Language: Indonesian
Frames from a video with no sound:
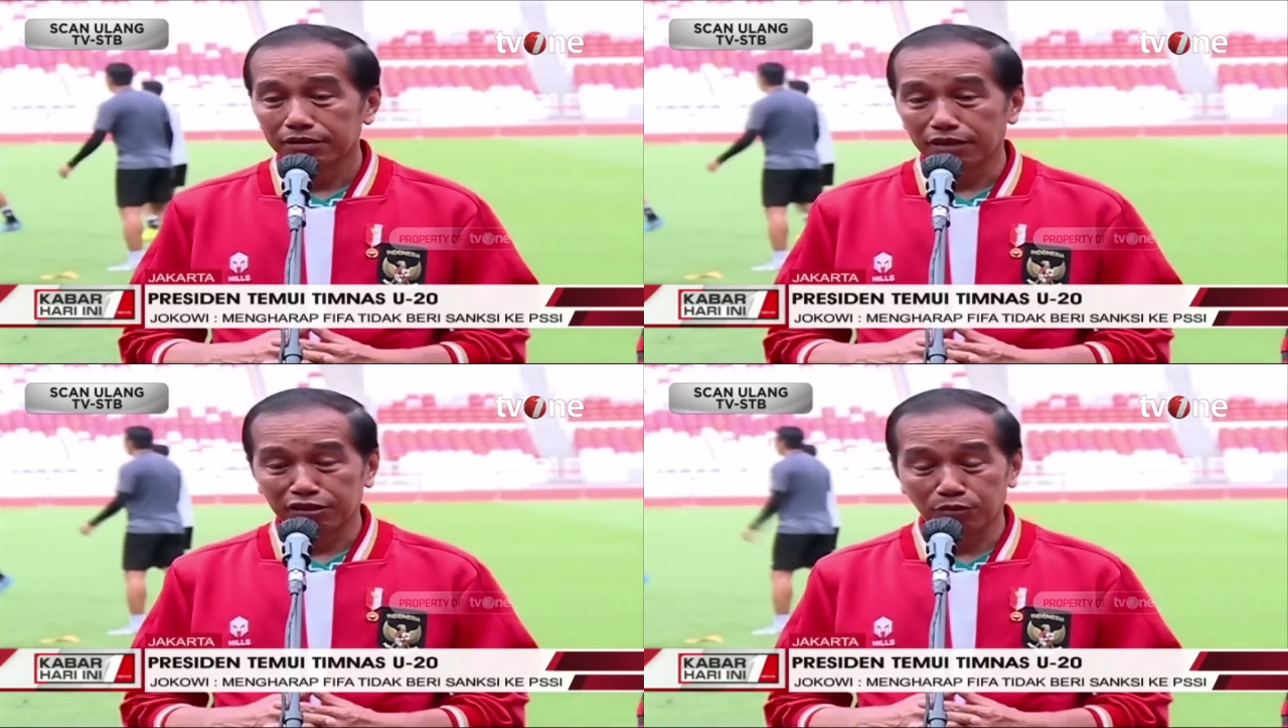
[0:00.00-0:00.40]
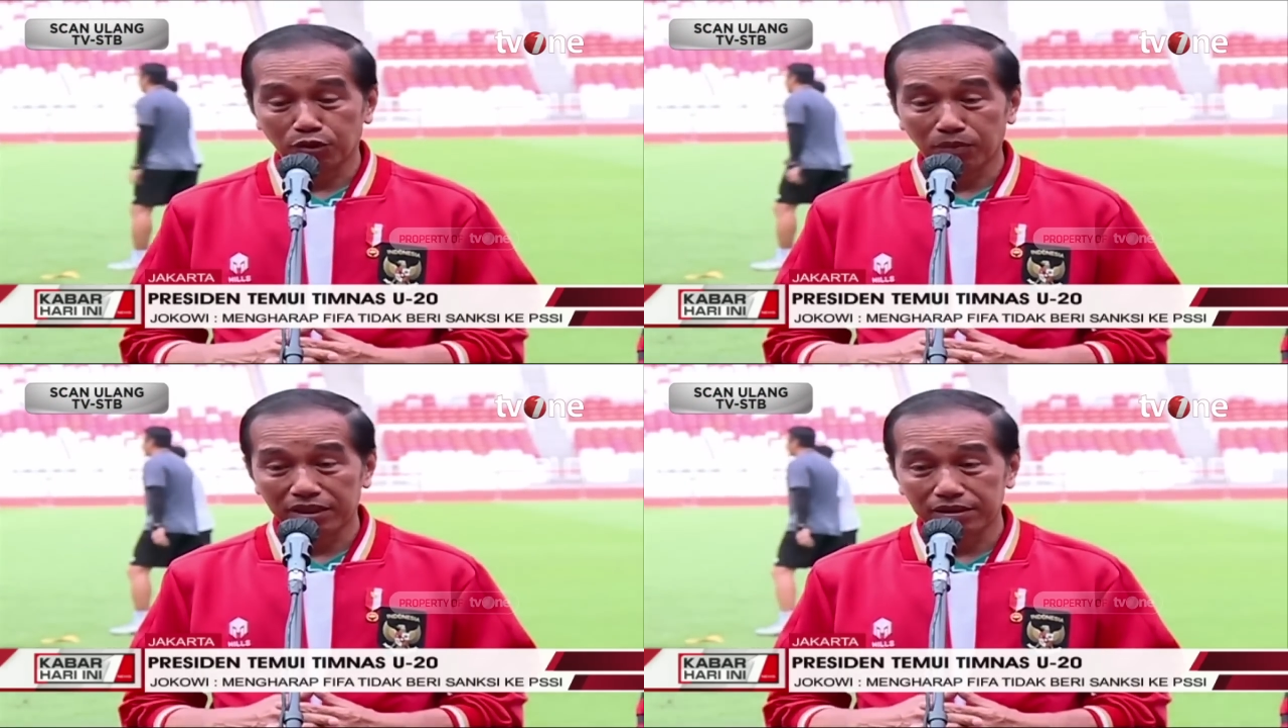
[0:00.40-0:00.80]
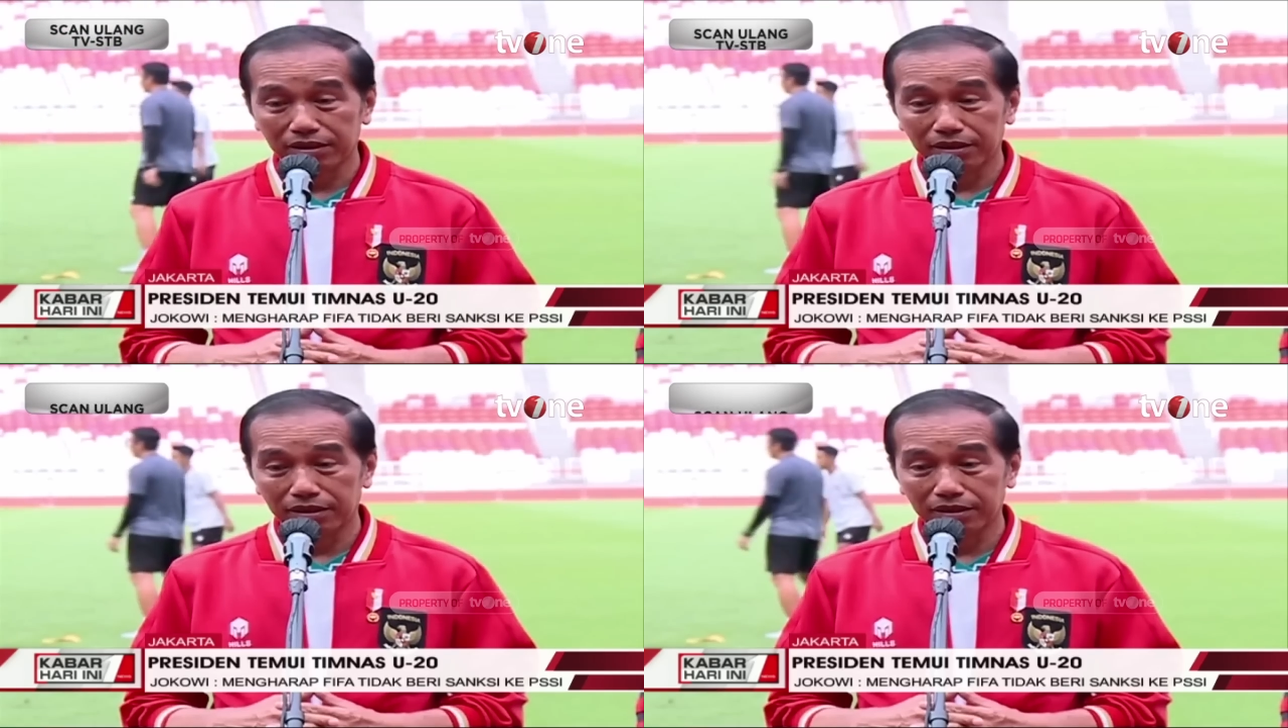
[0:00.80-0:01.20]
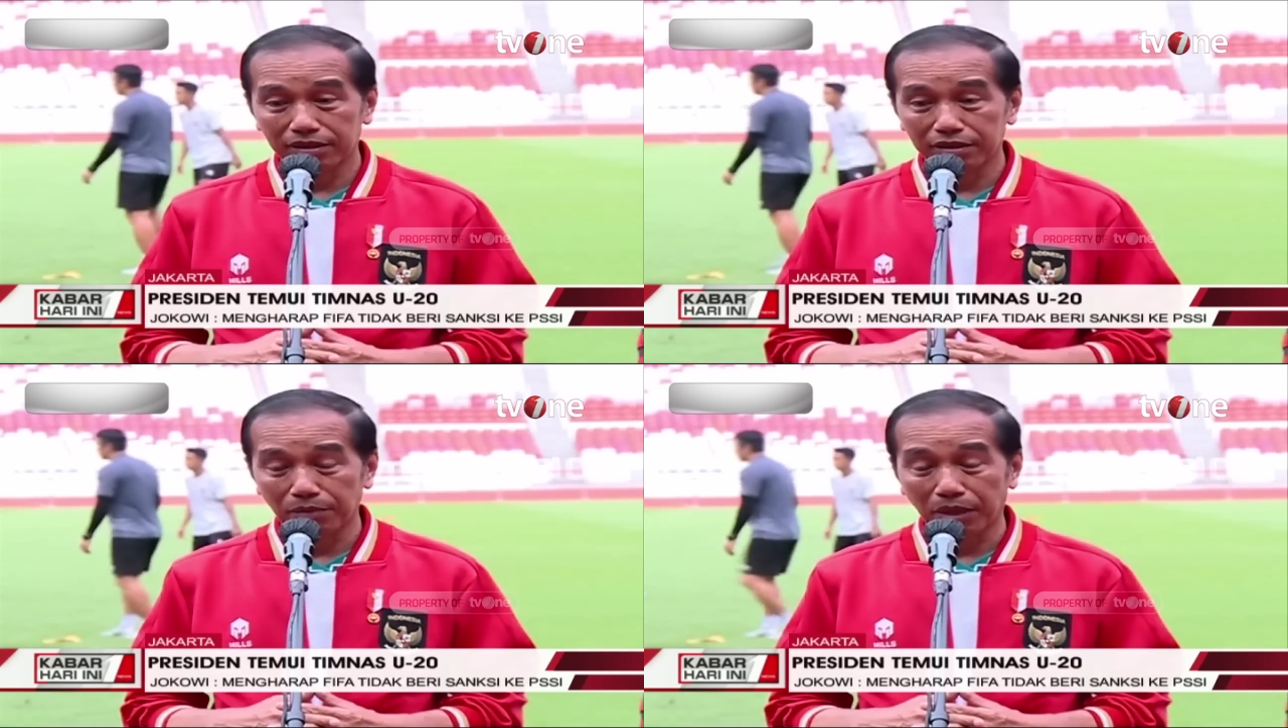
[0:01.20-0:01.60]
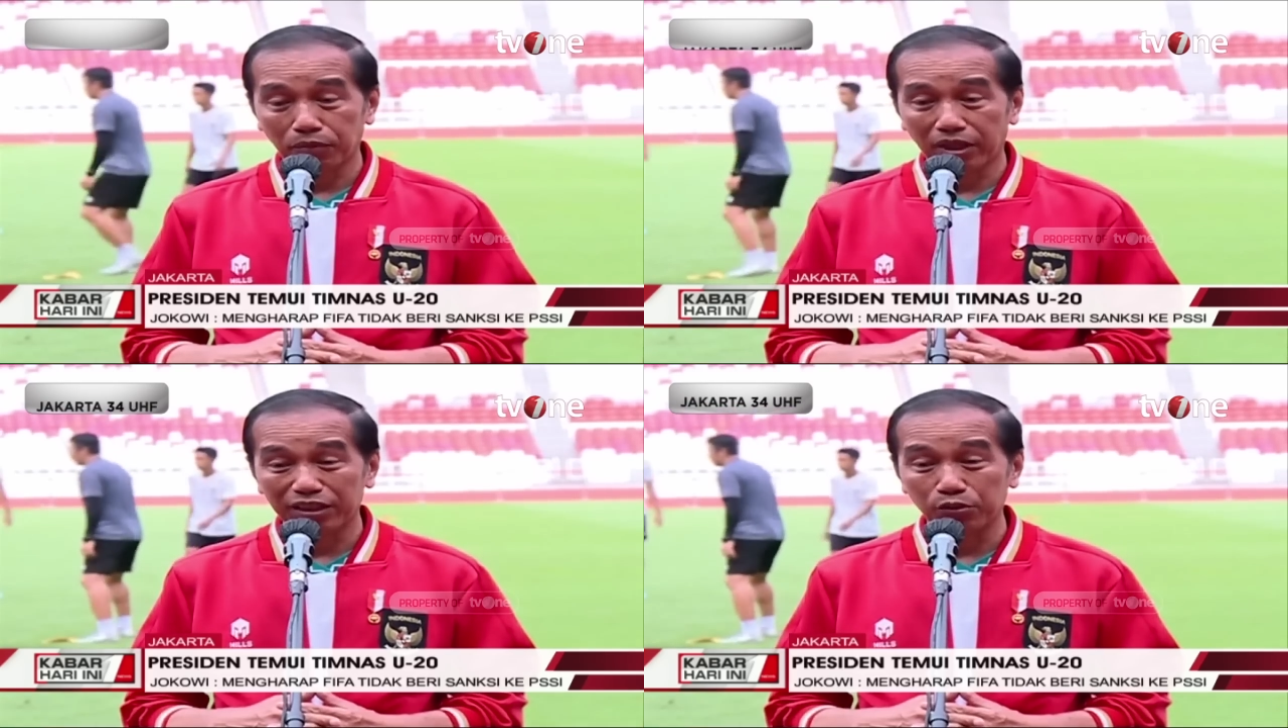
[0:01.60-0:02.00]
transformasi sepak
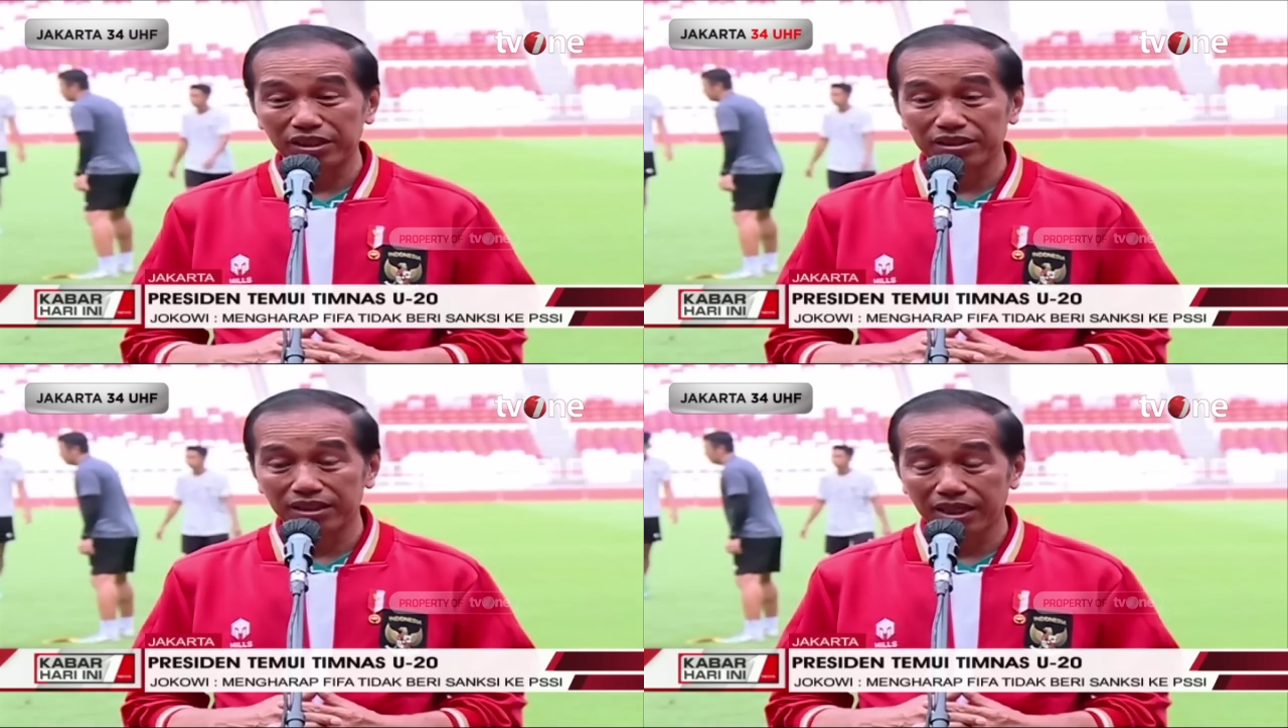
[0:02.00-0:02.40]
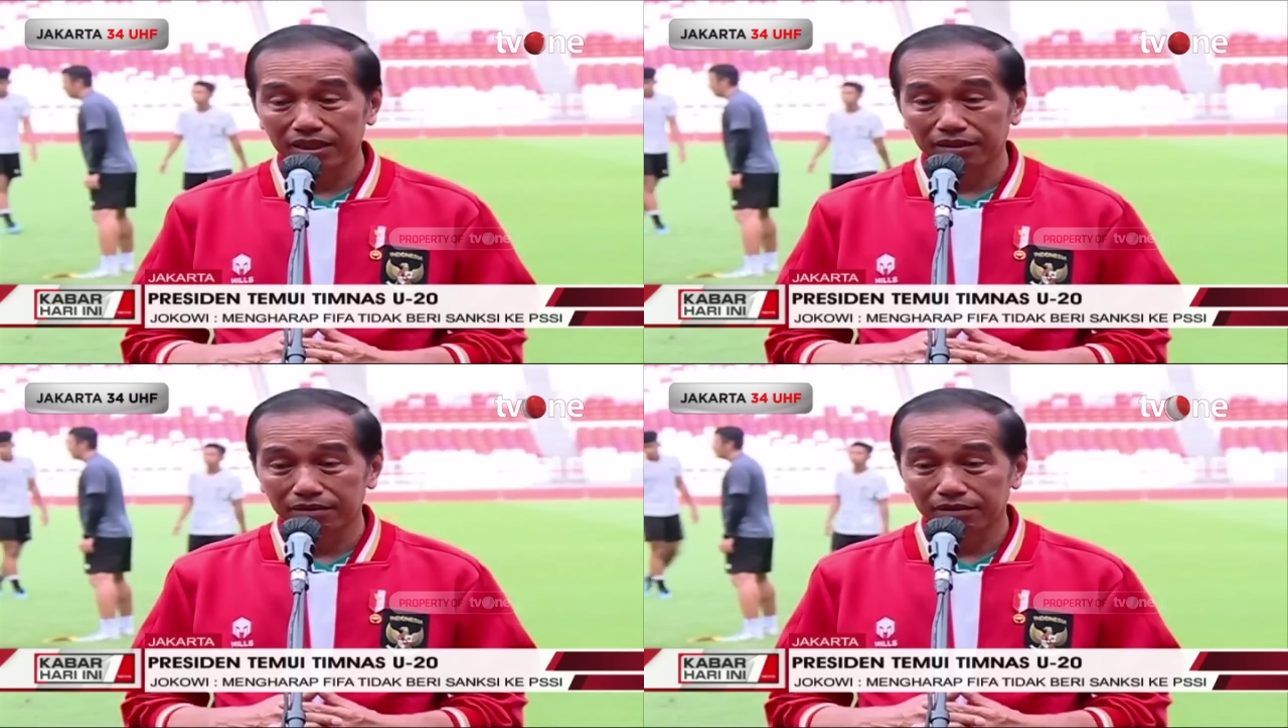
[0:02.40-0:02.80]
bola Indonesia